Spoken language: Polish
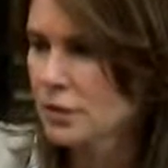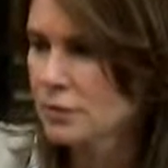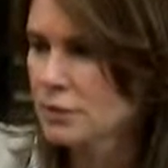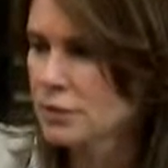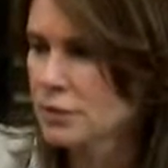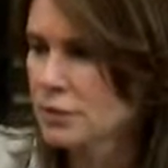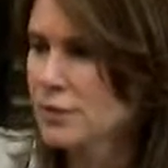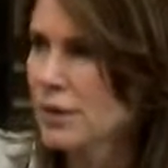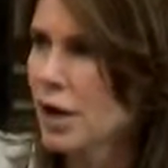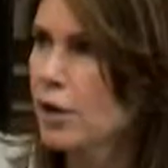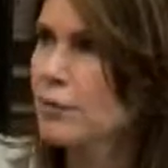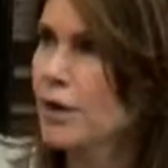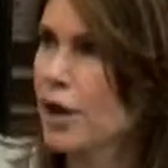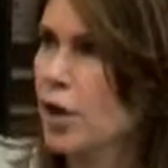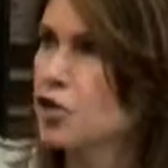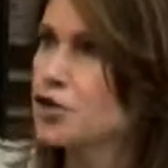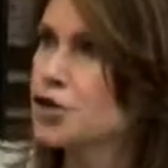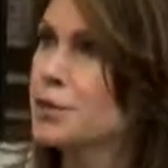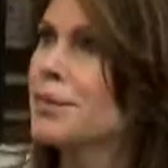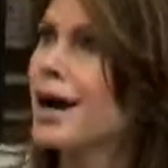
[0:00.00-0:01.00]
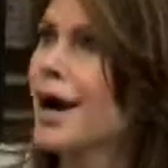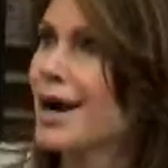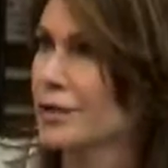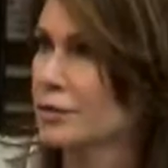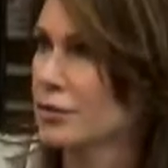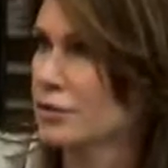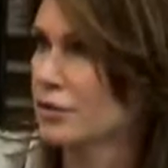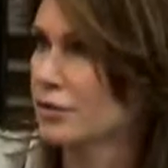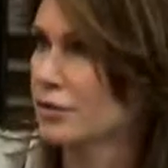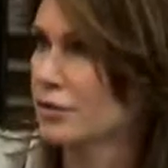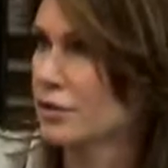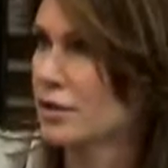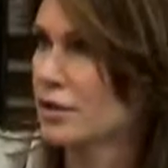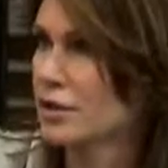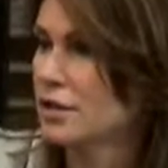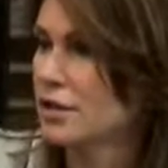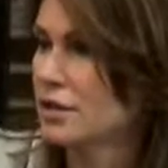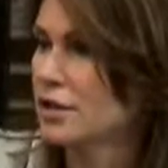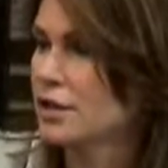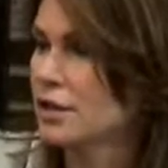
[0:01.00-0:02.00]
ponieważ ma 8 aktów
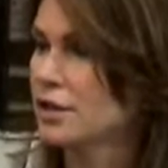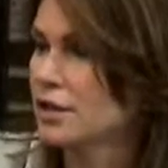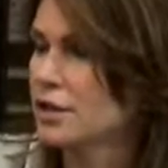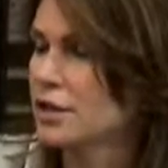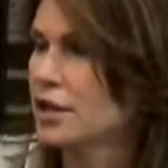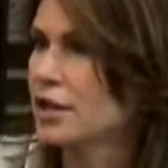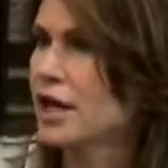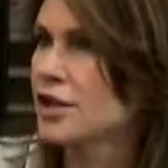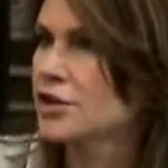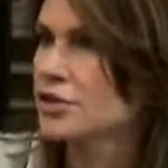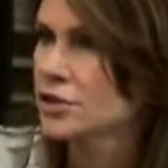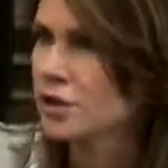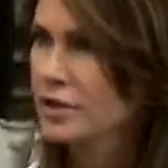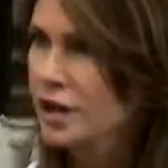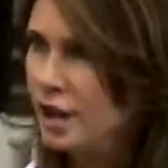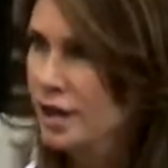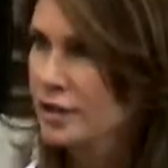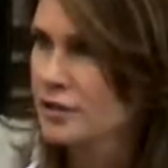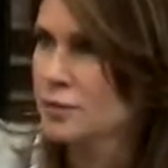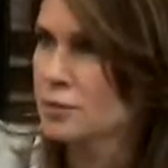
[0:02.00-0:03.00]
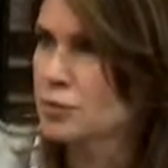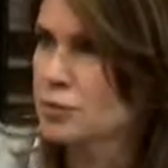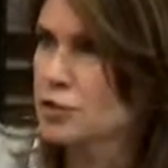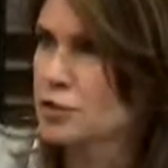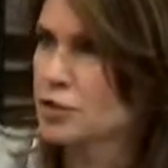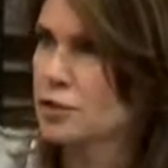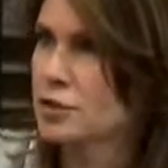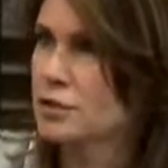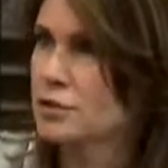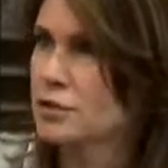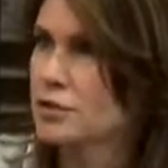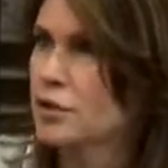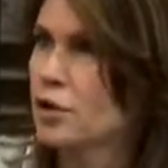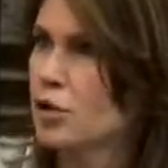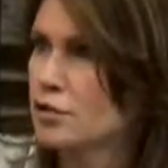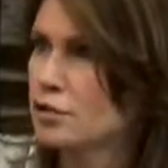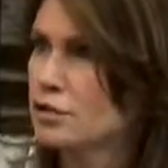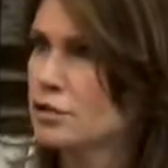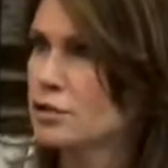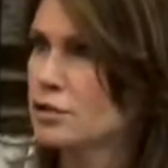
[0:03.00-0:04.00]
każdy akt musi się
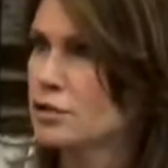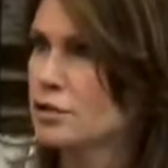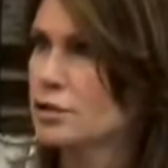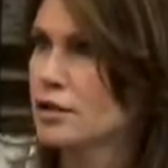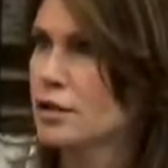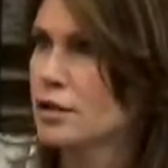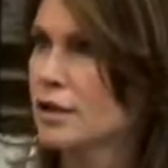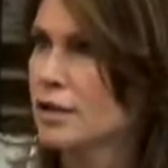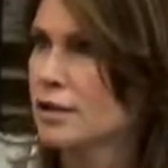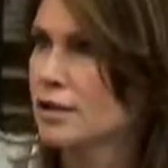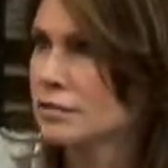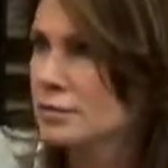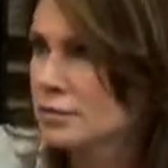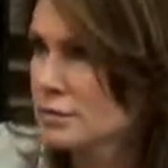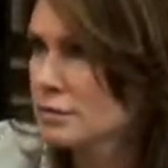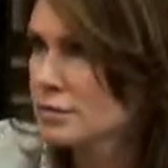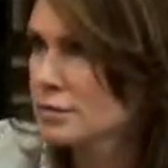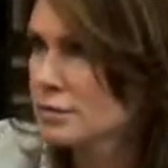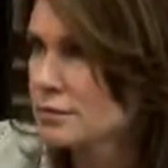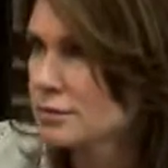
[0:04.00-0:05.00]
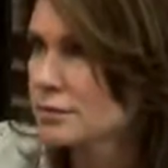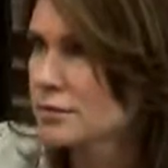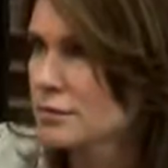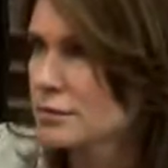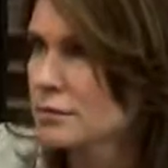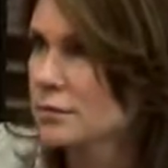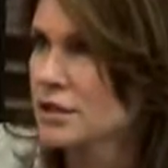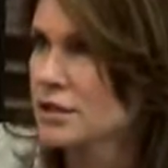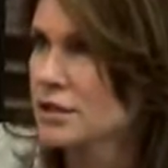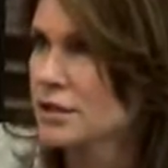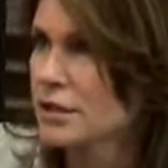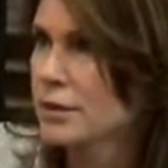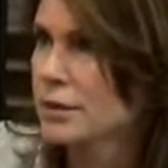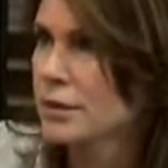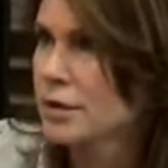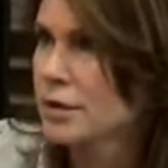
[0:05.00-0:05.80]
kończyć na tak zwanym